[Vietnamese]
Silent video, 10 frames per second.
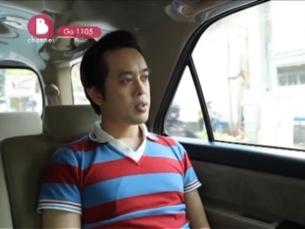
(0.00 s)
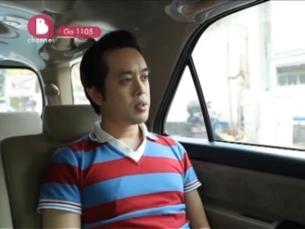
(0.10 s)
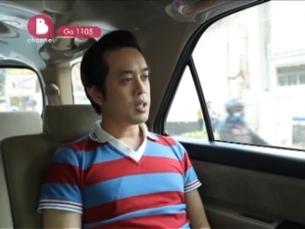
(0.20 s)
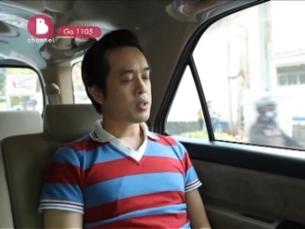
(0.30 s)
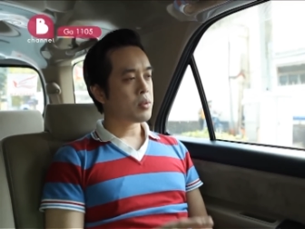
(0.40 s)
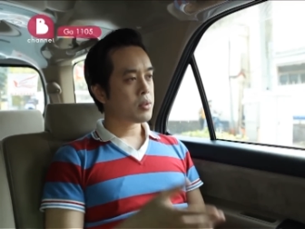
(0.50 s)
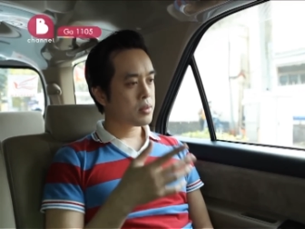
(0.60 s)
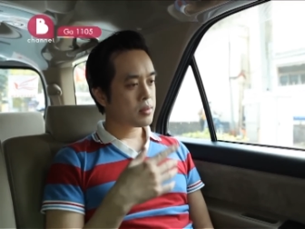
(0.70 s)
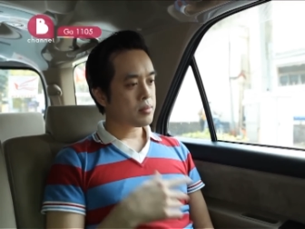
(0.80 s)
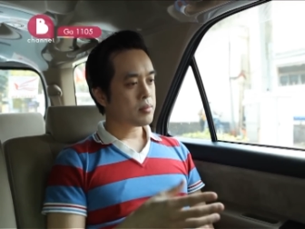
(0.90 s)
coi như là
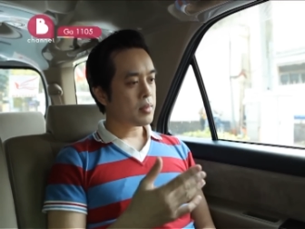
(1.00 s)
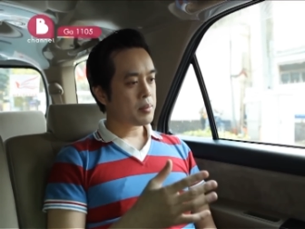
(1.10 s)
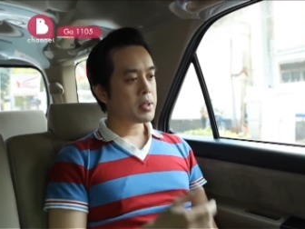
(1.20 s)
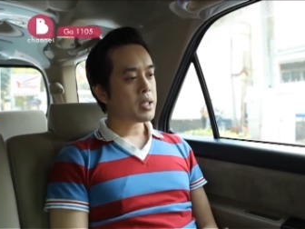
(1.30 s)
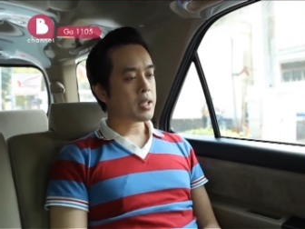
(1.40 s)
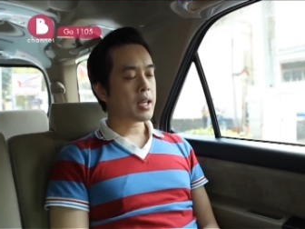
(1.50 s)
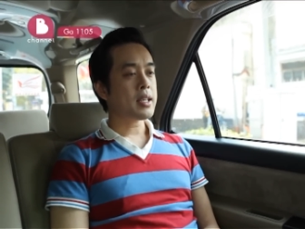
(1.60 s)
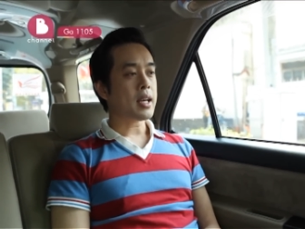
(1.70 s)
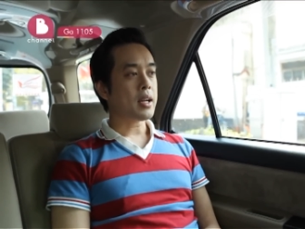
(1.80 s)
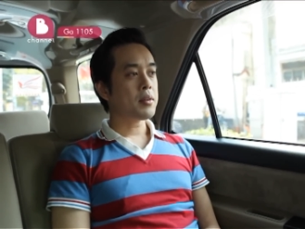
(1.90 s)
bây giờ
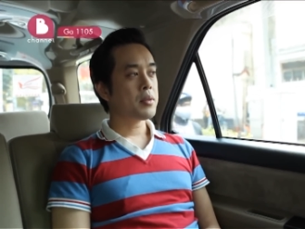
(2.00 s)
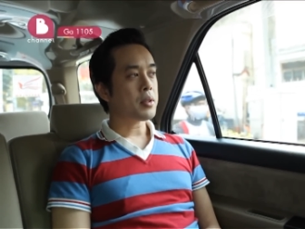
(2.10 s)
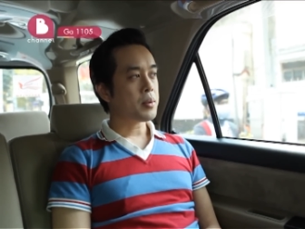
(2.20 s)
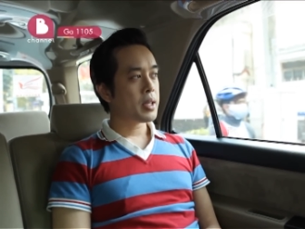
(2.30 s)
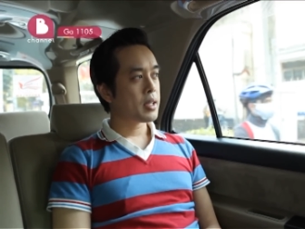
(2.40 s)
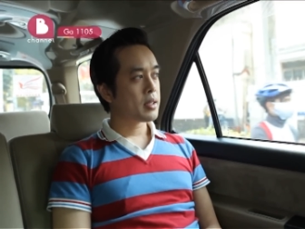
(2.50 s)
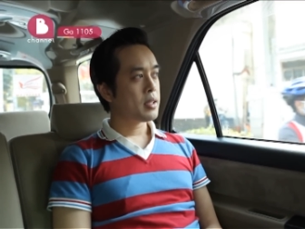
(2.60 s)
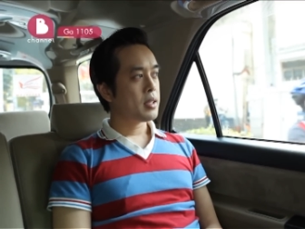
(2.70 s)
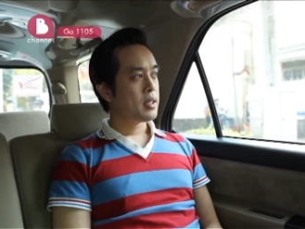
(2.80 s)
khán giả người quen